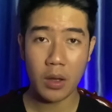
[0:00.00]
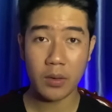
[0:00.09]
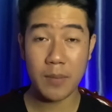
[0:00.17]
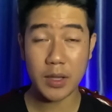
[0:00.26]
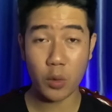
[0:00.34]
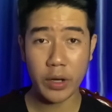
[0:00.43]

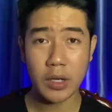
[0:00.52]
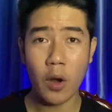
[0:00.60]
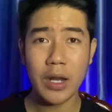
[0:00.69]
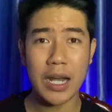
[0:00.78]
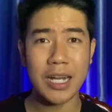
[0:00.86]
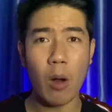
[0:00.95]
Nhưng mà tuyệt đối
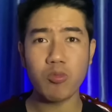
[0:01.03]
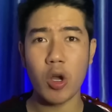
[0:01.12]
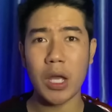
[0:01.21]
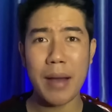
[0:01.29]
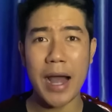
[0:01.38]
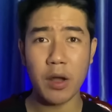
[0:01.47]
là không cho
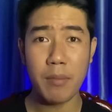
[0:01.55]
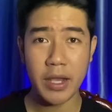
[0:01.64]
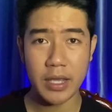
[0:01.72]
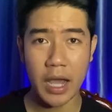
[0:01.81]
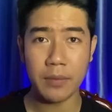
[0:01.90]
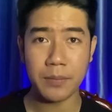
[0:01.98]
cái bà đó biết nha.